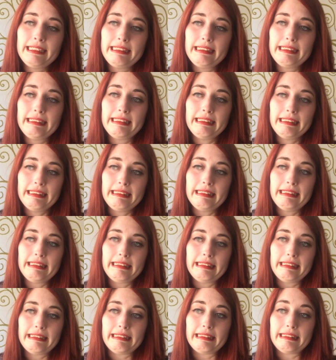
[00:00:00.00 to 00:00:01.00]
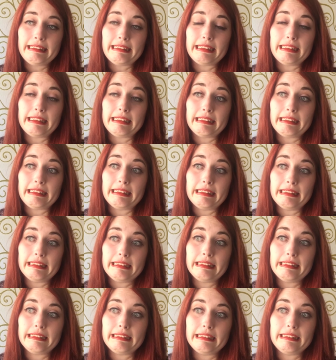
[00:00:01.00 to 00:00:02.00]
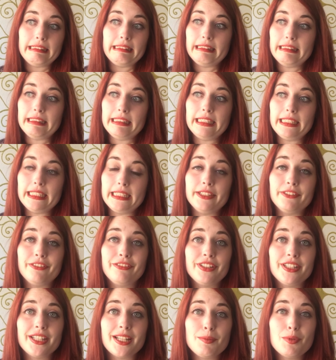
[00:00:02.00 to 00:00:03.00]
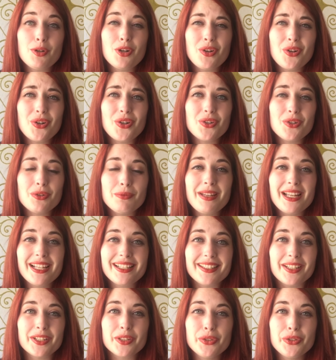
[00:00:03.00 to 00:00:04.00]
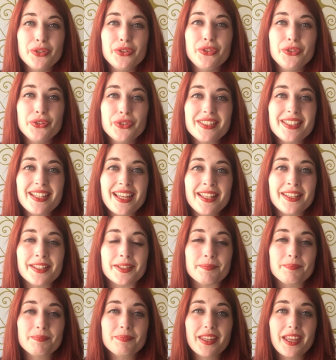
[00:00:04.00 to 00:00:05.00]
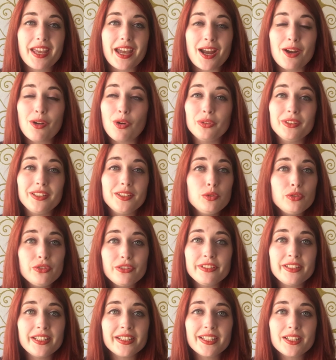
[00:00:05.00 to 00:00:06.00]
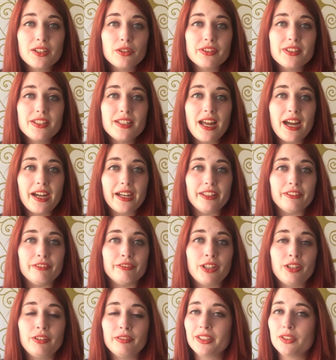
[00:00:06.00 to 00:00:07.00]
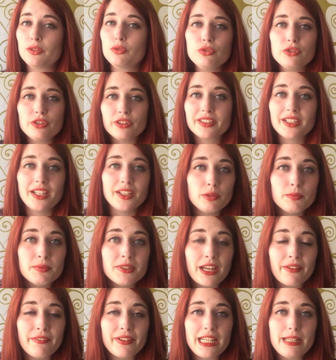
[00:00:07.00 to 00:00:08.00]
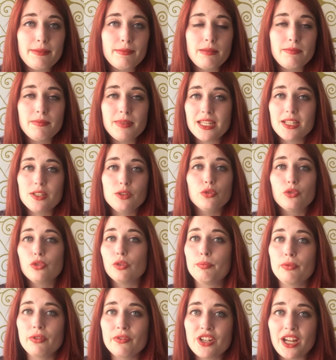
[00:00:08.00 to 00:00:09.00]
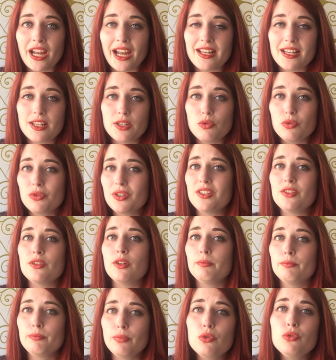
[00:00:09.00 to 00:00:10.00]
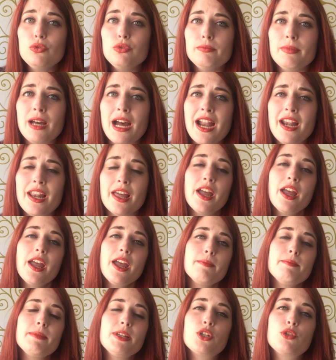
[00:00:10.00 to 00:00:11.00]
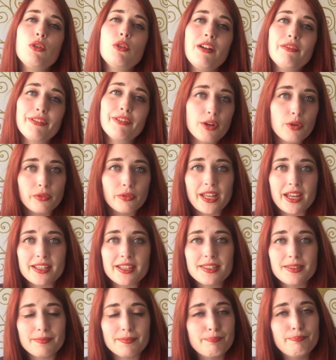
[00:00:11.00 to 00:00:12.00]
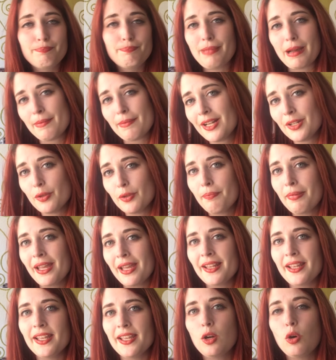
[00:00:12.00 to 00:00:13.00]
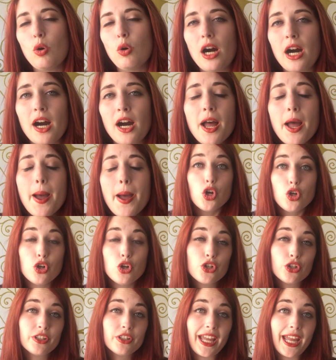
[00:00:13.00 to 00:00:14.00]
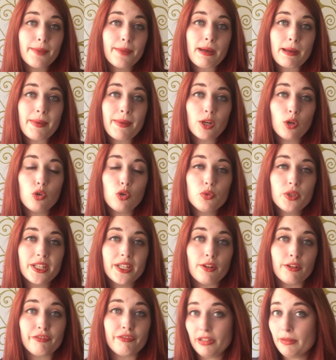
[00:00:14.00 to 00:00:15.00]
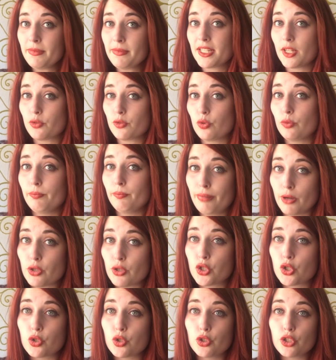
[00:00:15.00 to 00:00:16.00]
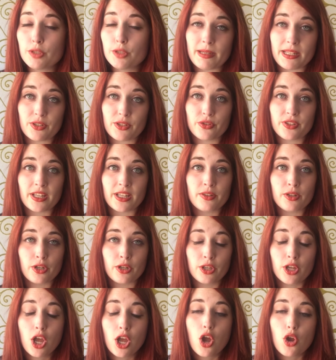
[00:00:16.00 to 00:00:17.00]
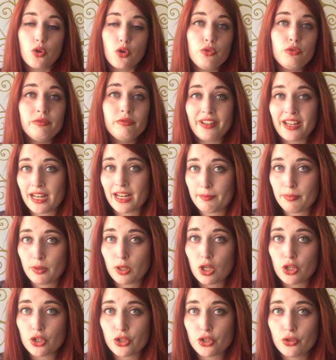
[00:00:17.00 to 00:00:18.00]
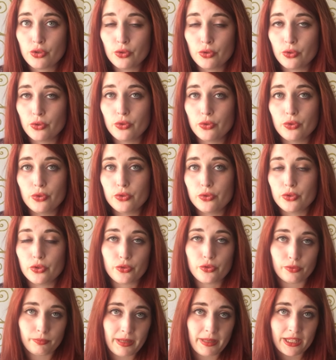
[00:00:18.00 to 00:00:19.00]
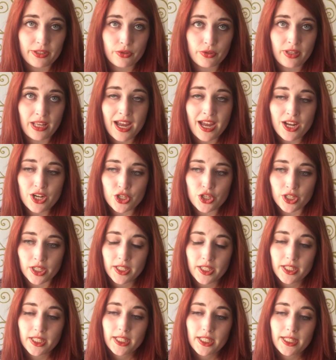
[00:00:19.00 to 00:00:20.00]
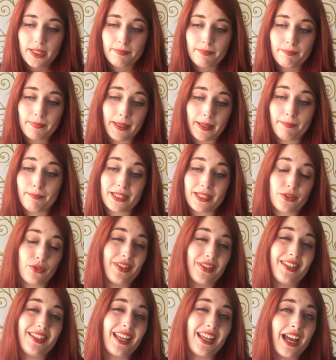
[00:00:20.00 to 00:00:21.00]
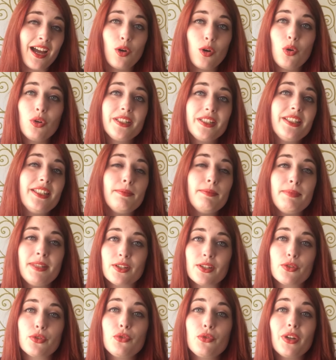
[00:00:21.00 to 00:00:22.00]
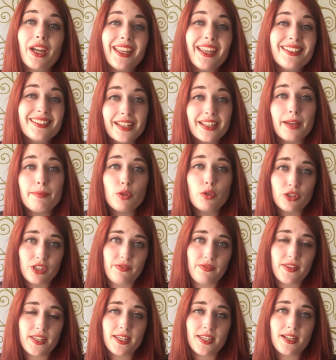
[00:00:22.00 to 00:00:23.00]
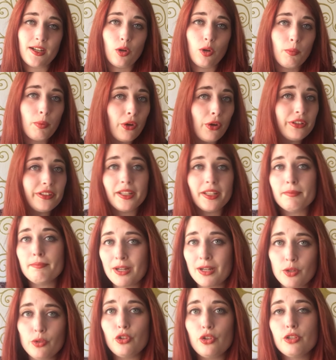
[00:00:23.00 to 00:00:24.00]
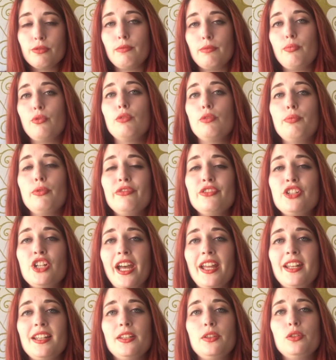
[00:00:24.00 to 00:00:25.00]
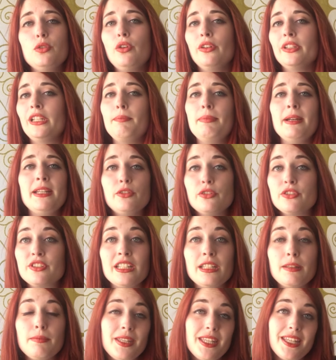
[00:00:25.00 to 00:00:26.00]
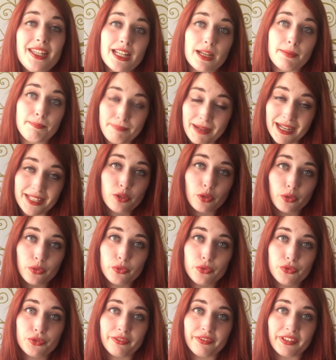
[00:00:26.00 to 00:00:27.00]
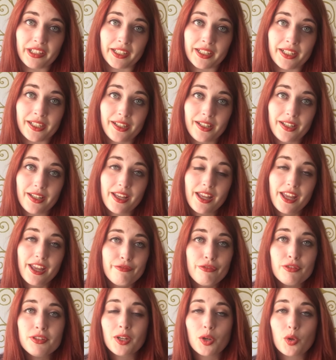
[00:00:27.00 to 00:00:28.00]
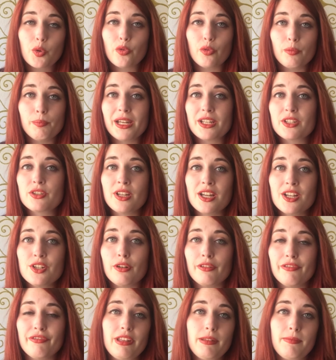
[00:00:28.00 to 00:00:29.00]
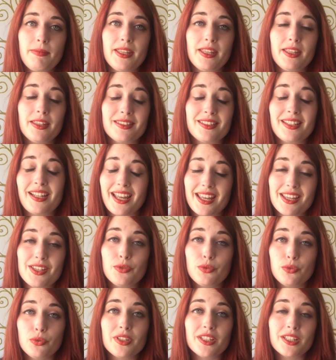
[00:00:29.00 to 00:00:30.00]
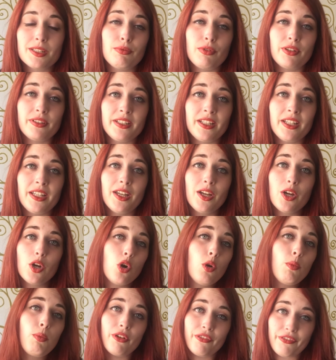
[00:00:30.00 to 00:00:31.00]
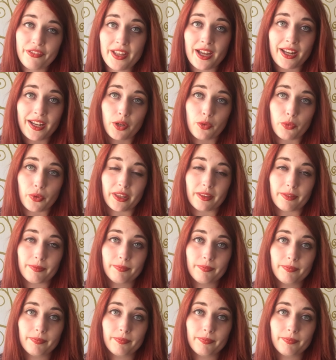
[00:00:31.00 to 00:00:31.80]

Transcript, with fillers: Et et finalement, le mec n'a que deux scènes. Alors on est tous attaqués quand il arrive, hein. on est tous en train d'observer les mimiques de ce pauvre Jared Leto qui se donne beaucoup de mal, mais je dois avouer qu'on a pas mal de peine à y croire. Le Joker est pas mal relooké dans le film, ce qui est une bonne chose, parce que ça donne une nouvelle approche de, son personnage, mais parce que c'est un rôle qui est bien sûr extrêmement difficile à reprendre et malheureusement pour le pauvre Jared Leto, en à peine deux et demie, il a pas le temps de nous convaincre. Faut dire que son personnage dans le film est très sous-exploité au profit d'Harley Quinn.